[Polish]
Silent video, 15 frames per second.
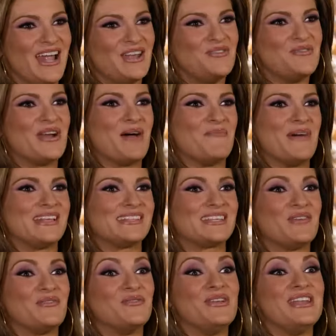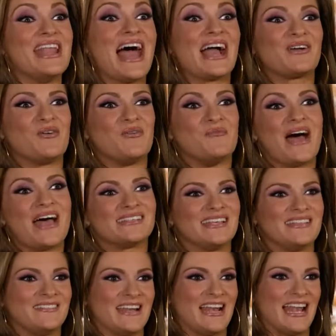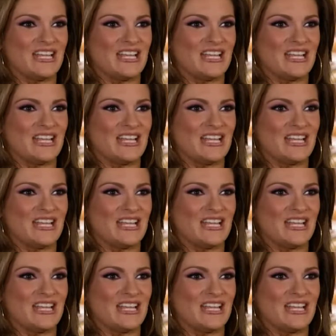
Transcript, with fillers: zwykłym prostakiem z tłumu.